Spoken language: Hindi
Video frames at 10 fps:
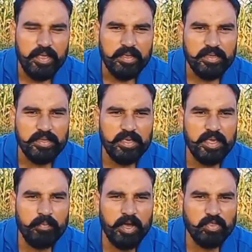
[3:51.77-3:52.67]
किसी
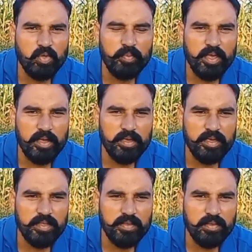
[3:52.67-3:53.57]
की बातों में
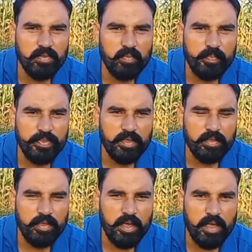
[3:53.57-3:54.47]
आके
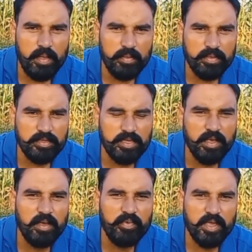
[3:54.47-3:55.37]
या किसी
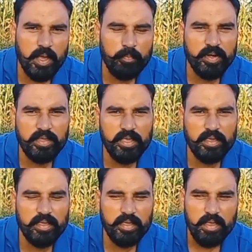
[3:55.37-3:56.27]
का विज्ञापन
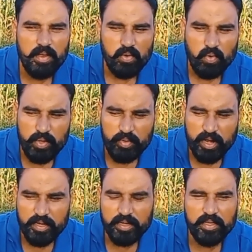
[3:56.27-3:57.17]
देख के कोई
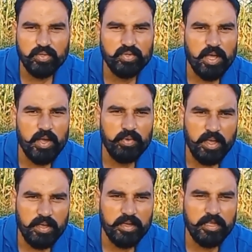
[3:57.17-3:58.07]
वैरायटी का चुनाव
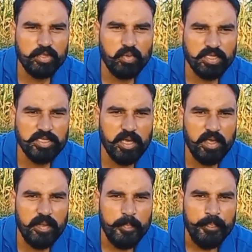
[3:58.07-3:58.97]
ना करें तो अच्छा
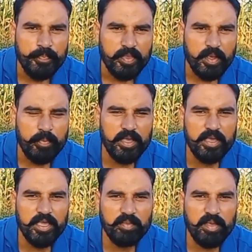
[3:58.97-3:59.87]
है अपने
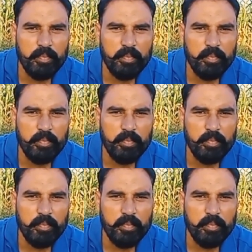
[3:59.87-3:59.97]
खेत में